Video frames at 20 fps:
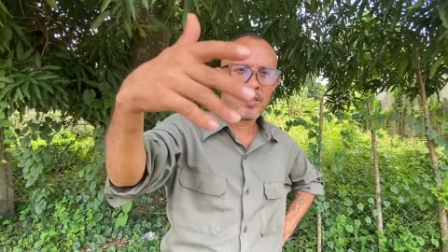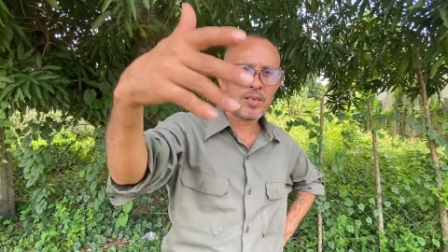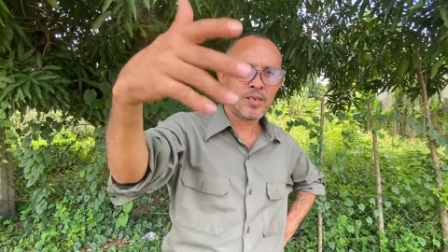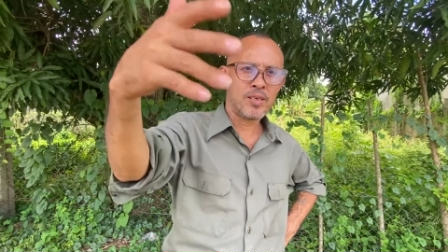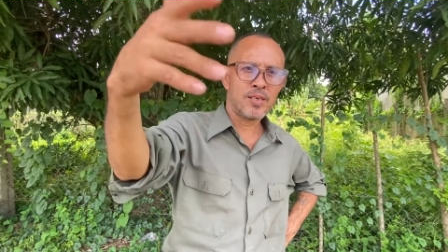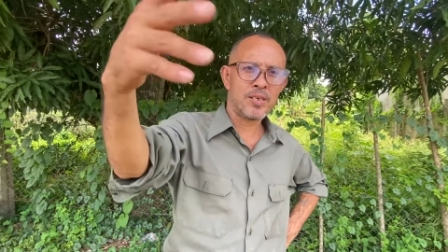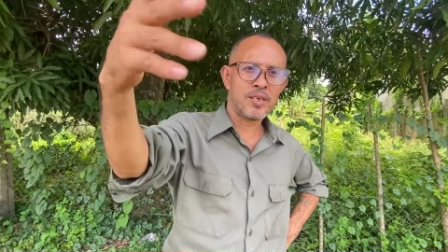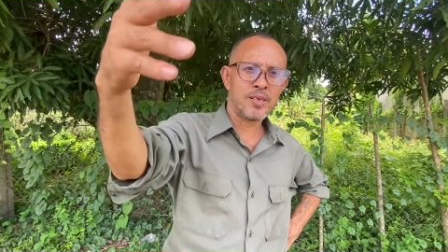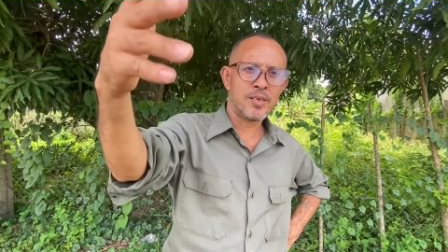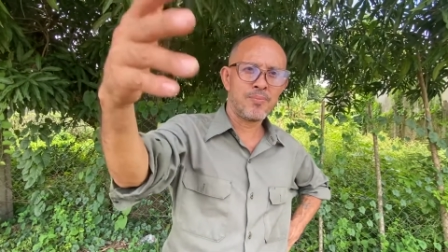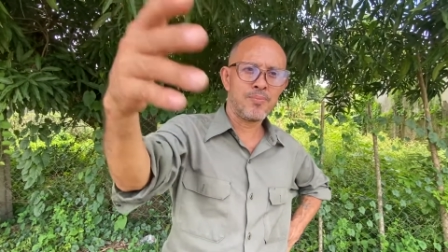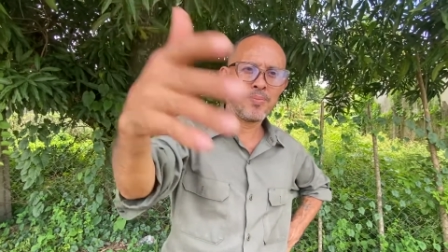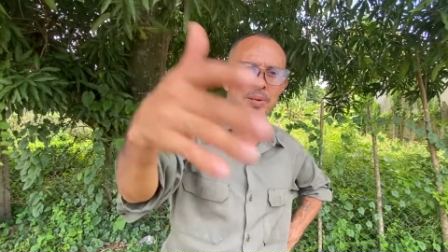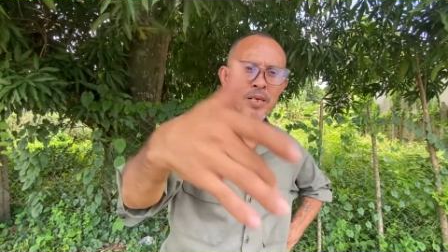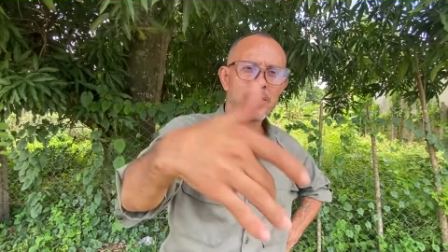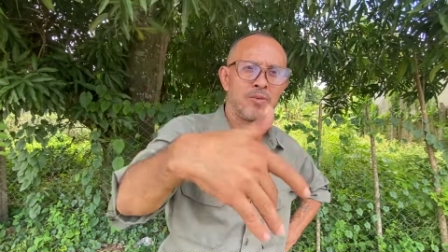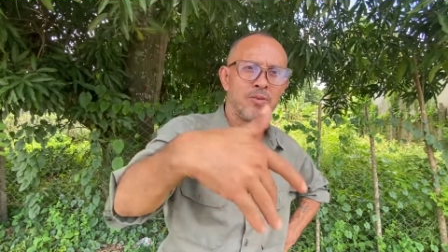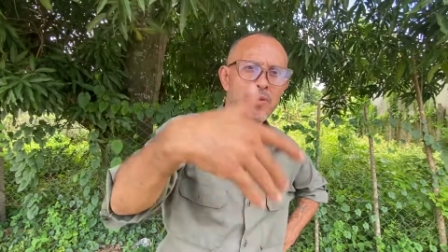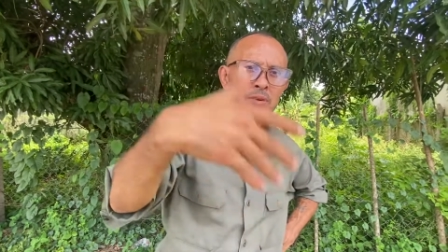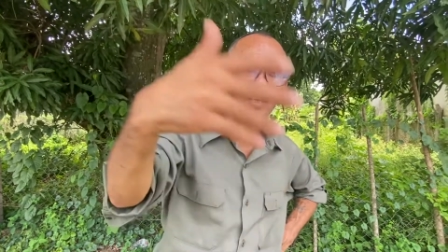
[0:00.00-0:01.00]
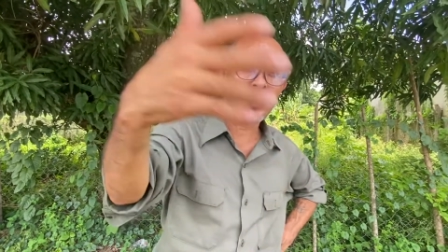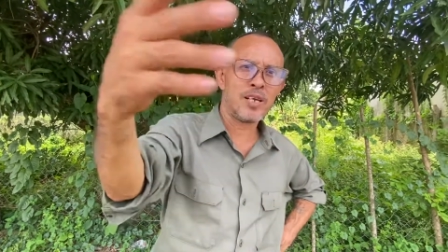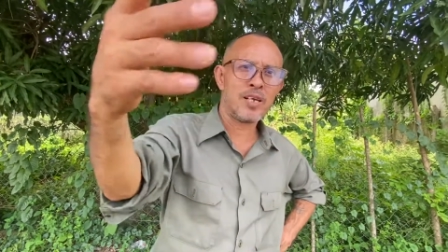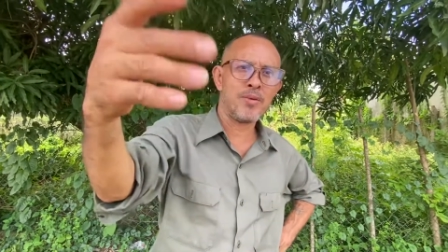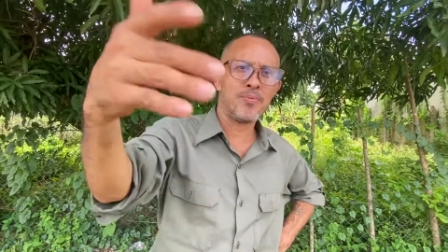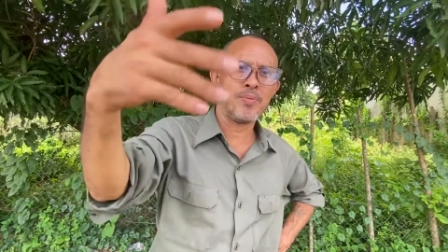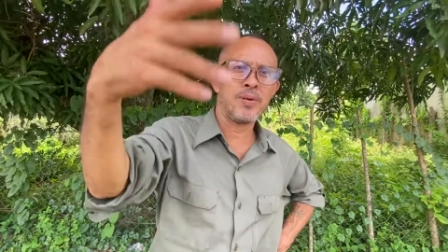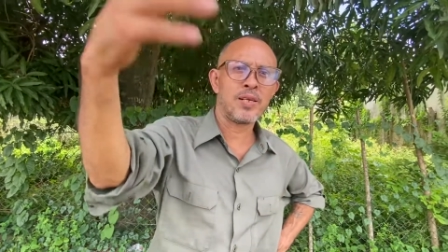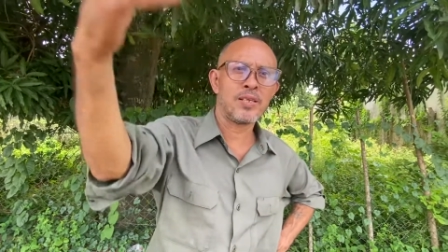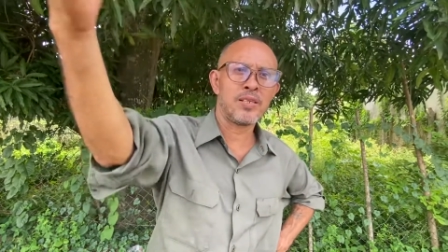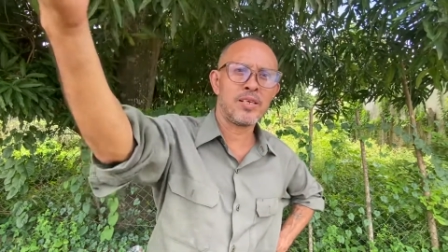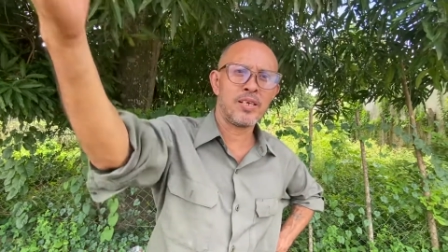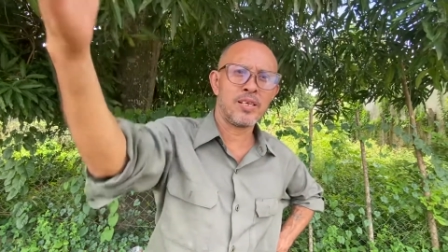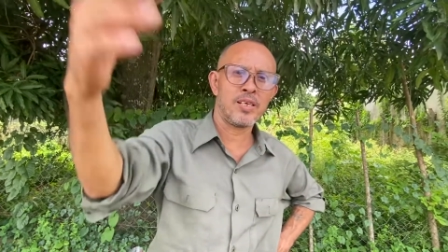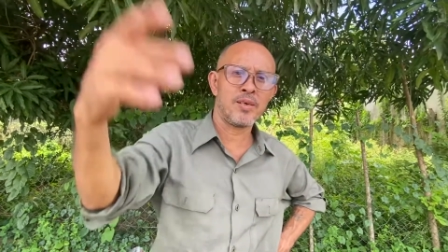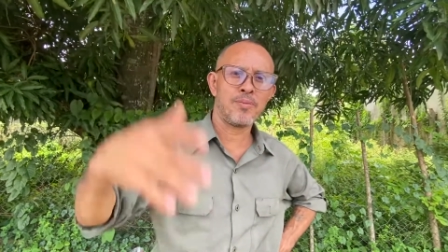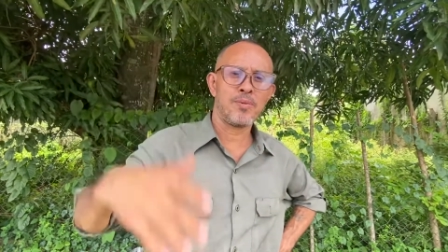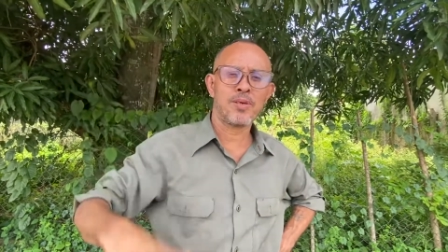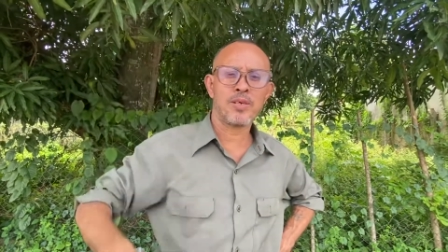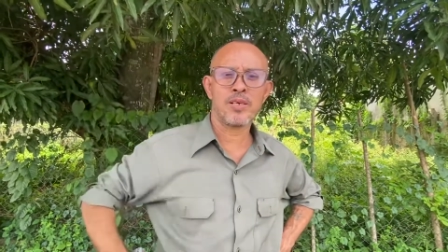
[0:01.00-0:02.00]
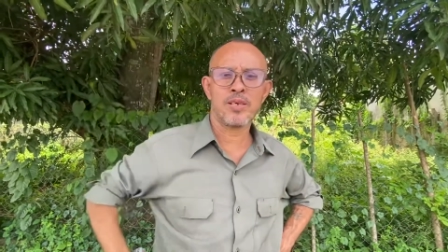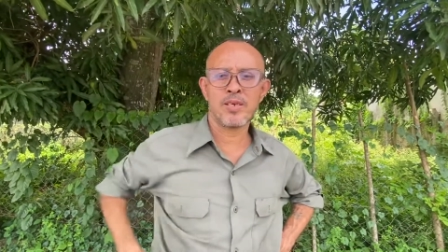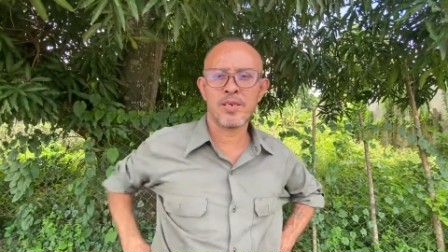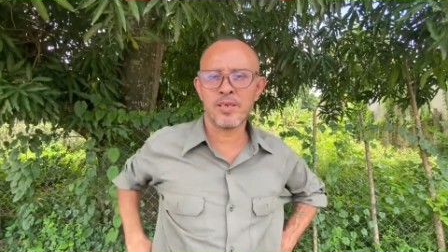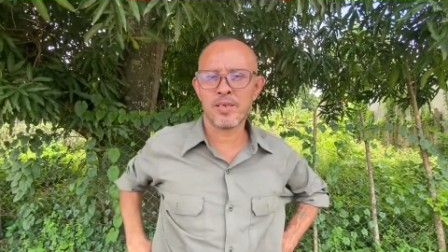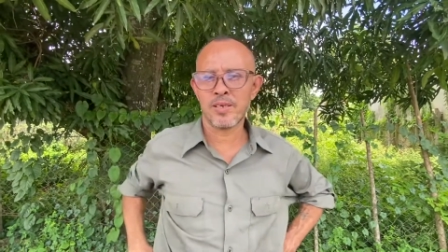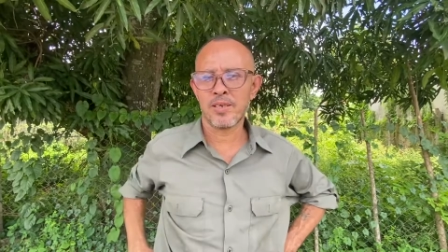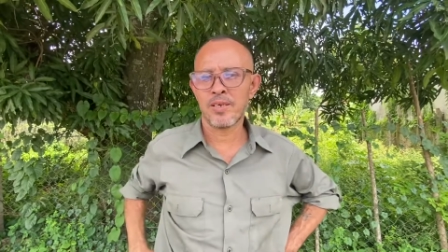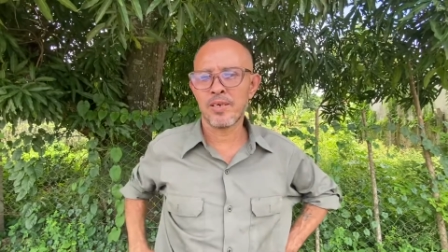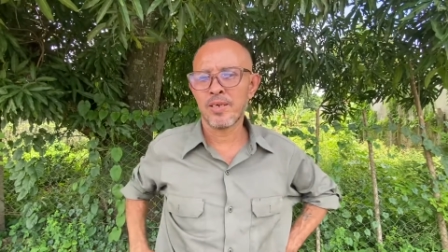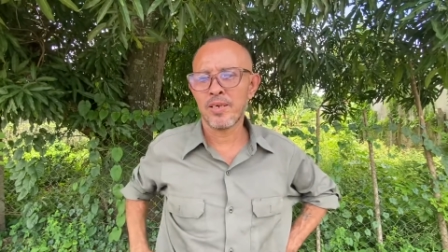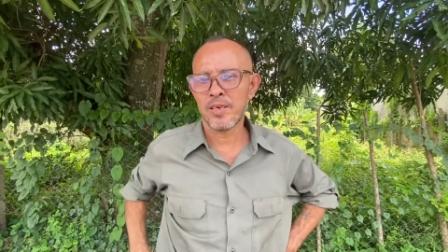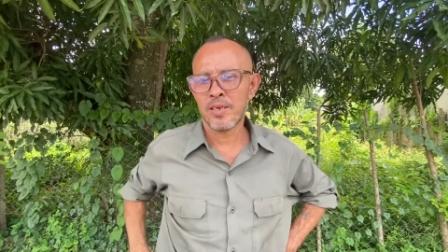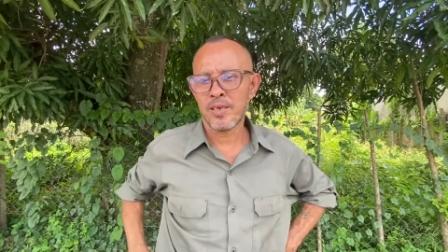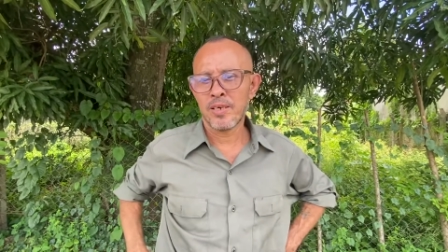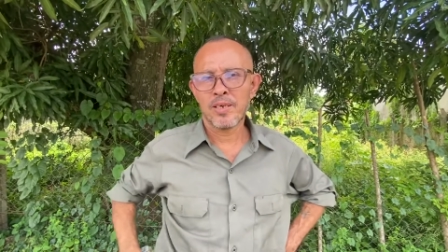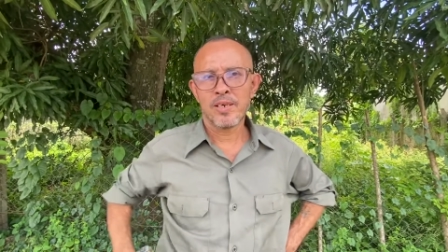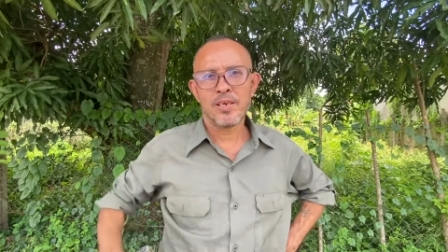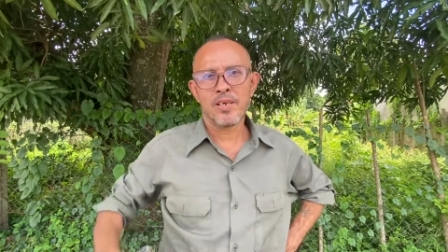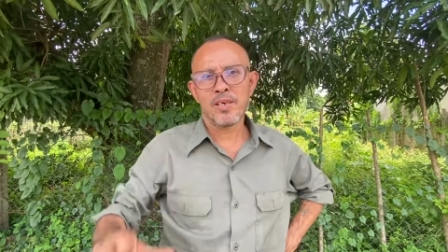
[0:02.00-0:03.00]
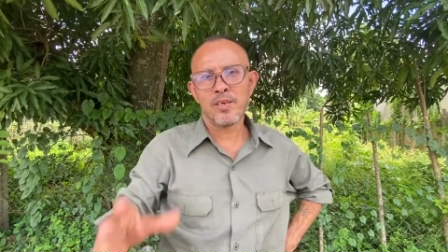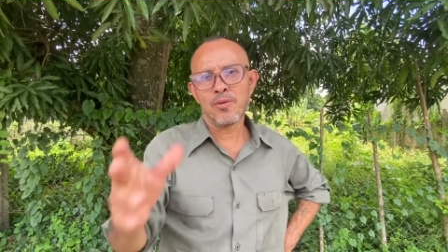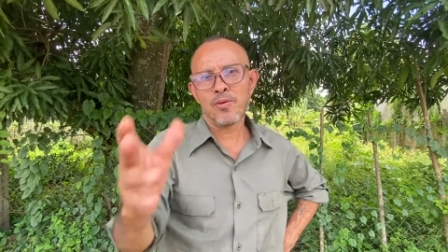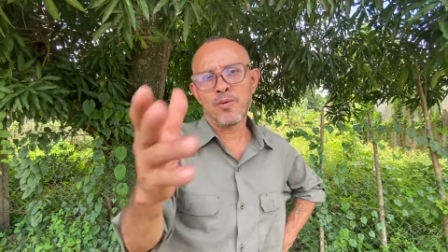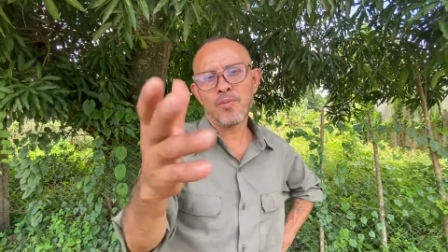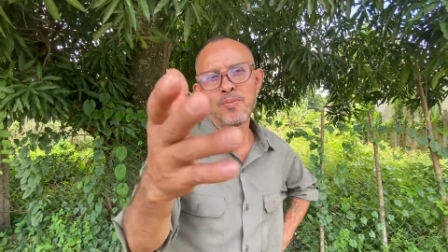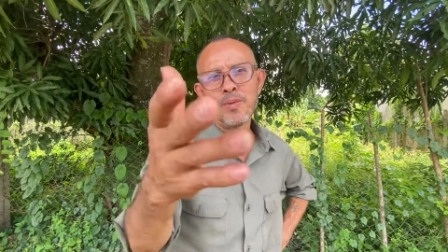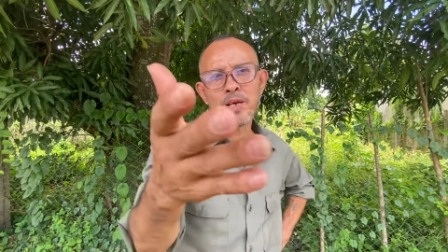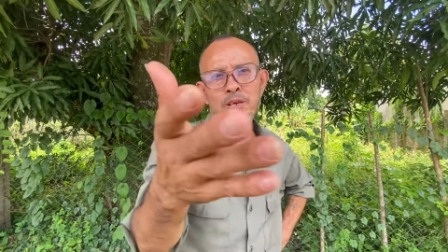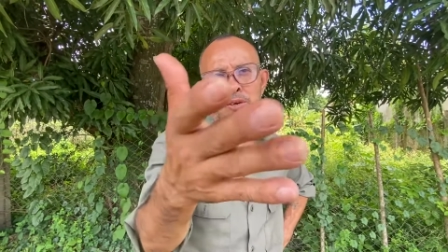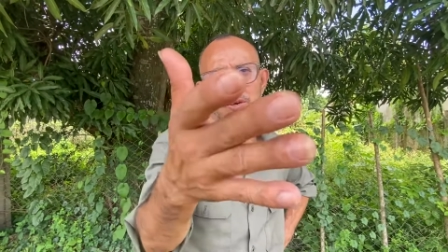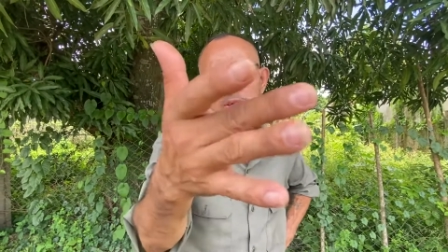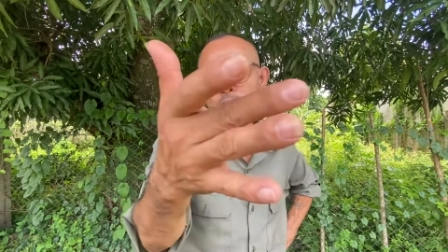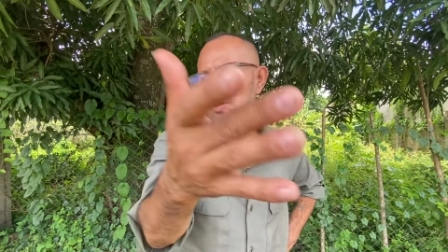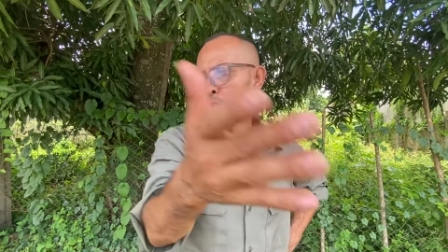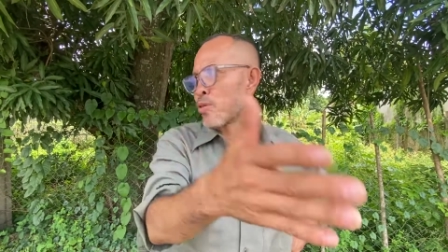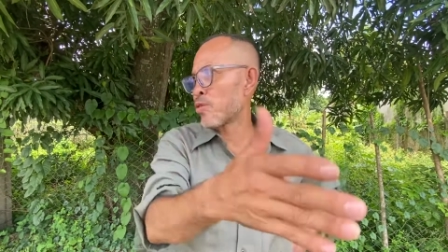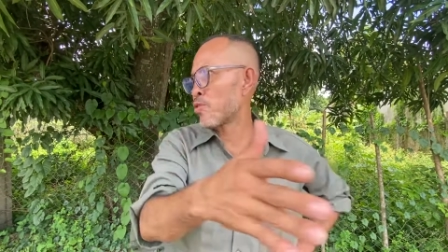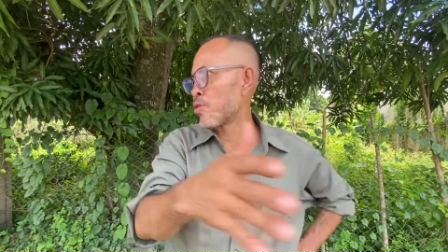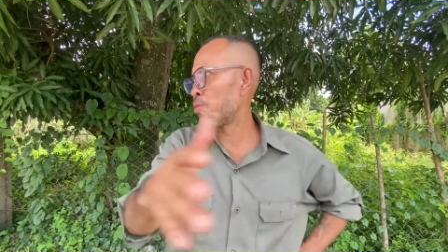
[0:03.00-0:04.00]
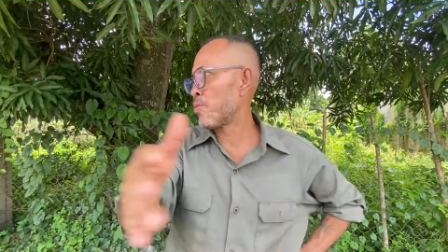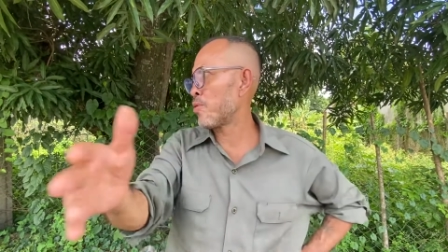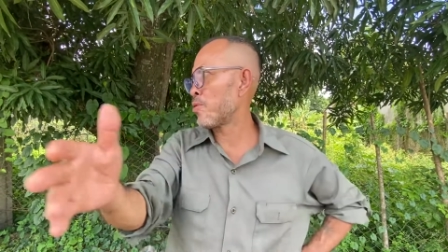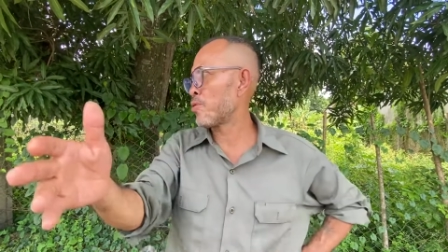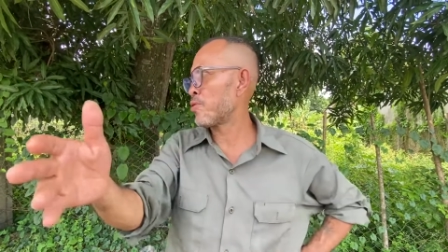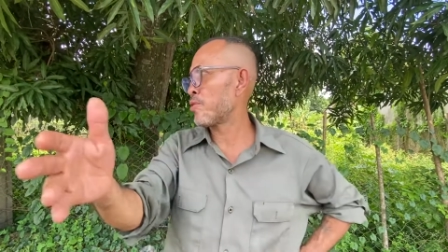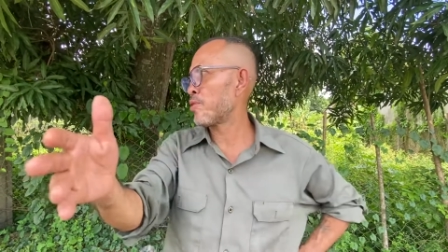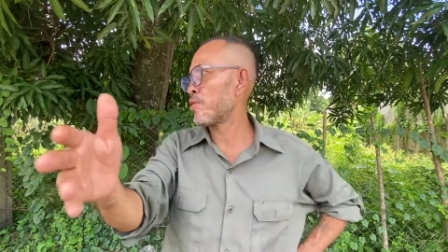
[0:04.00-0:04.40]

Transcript: eh, personal y perdida porque no, Mario, nosotros somos,